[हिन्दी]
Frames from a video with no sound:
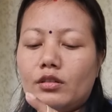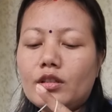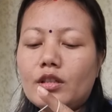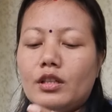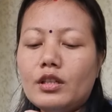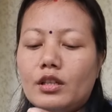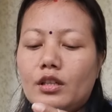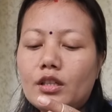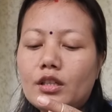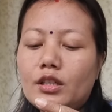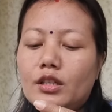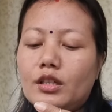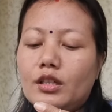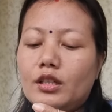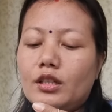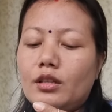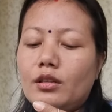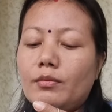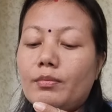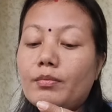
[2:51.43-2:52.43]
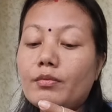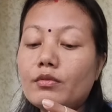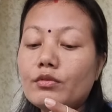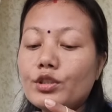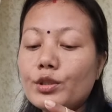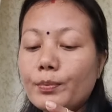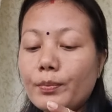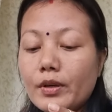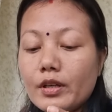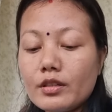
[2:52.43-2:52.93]
कि
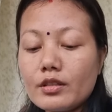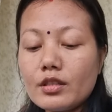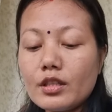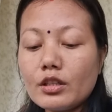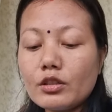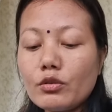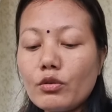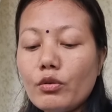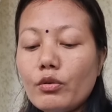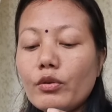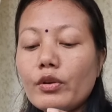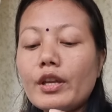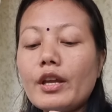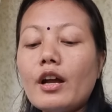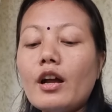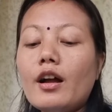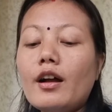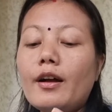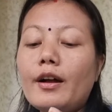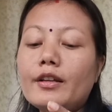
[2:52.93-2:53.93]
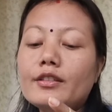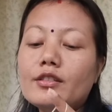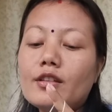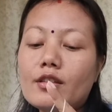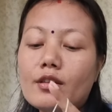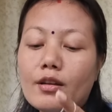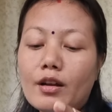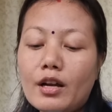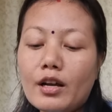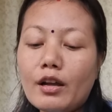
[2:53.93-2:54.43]
उस पर्सन को या
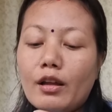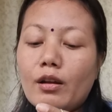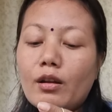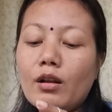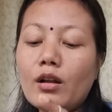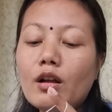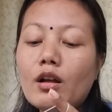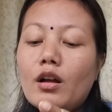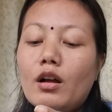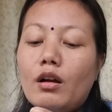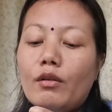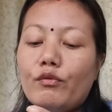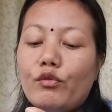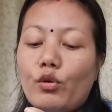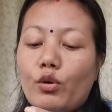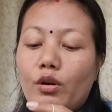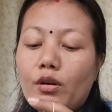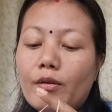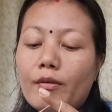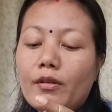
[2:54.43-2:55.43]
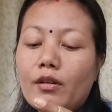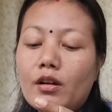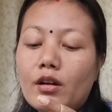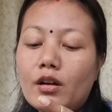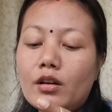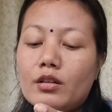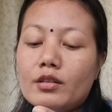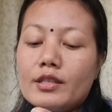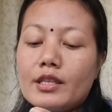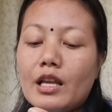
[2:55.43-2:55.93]
अगर फॉर
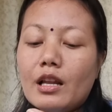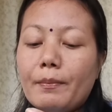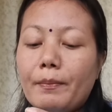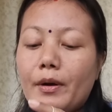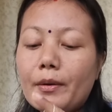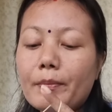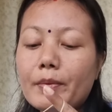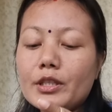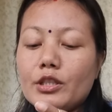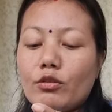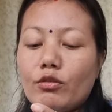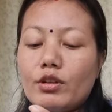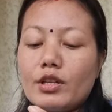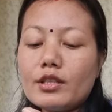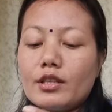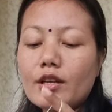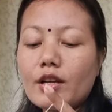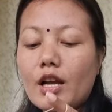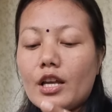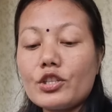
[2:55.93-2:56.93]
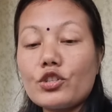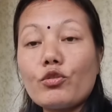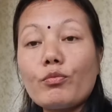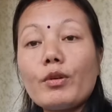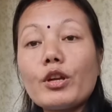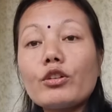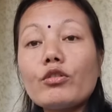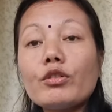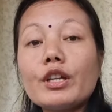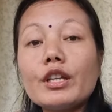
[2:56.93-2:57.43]
सेल पर्पस होने से
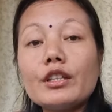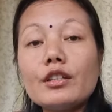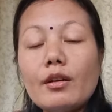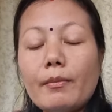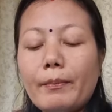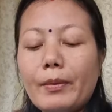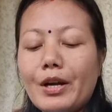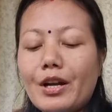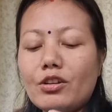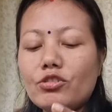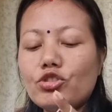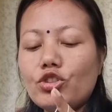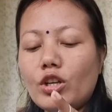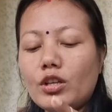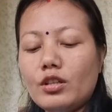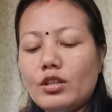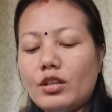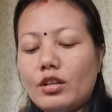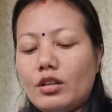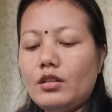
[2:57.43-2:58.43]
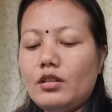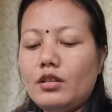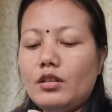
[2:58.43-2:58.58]
कस्टमर को कितना बड़ा चाहिए